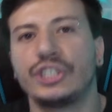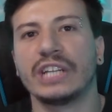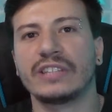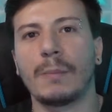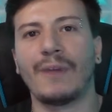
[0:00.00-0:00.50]

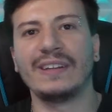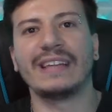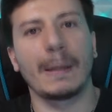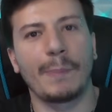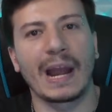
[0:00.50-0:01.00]
oggi andremo a
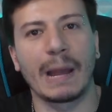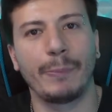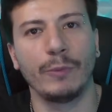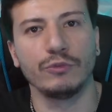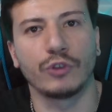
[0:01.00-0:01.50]
vedere per
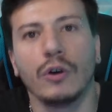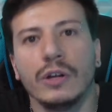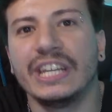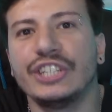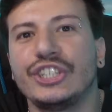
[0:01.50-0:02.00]

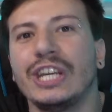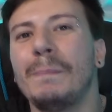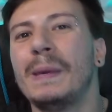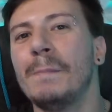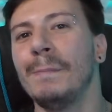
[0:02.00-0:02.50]
l'appunto dei
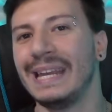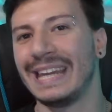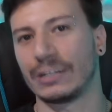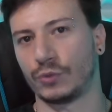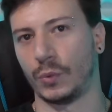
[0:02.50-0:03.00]
cibi in
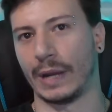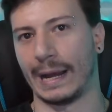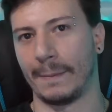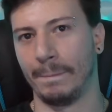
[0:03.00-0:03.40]
miniatura,